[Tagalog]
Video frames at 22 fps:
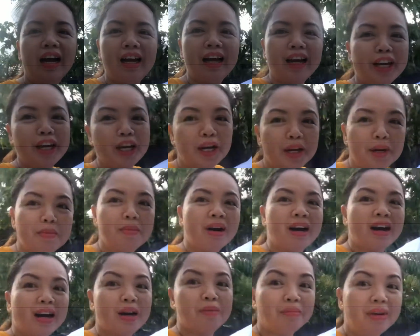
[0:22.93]
Ayan
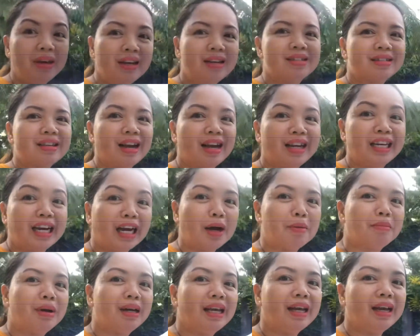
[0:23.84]
mga kamigs, uh,
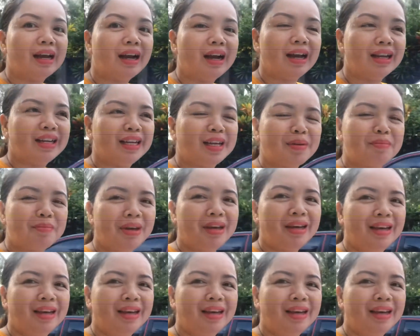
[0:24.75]
nakabalik agad kami.